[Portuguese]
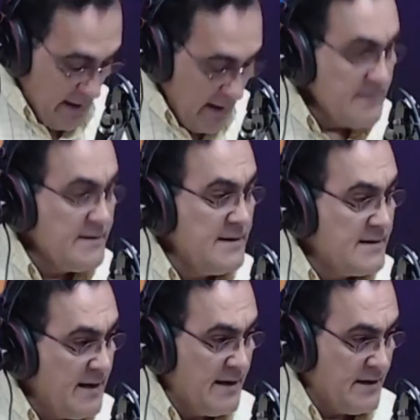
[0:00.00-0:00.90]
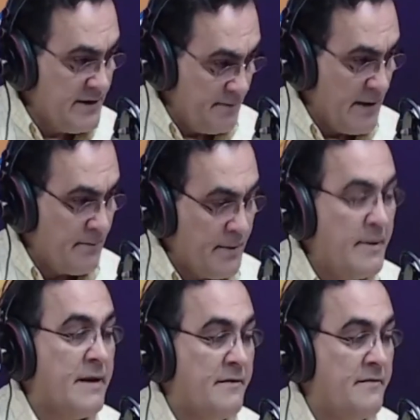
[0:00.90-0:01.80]
Antes de se eleger pela
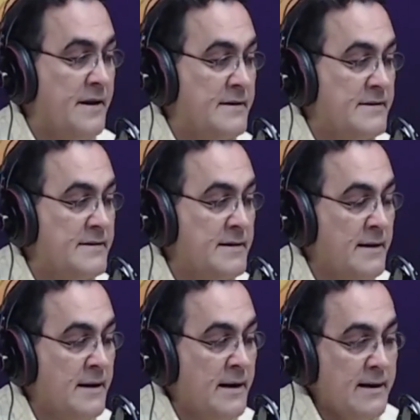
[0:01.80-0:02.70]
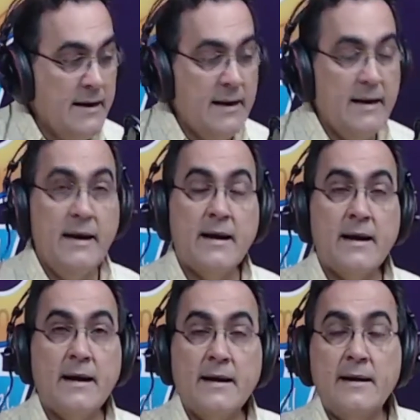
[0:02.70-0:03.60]
primeira vez, Tiririca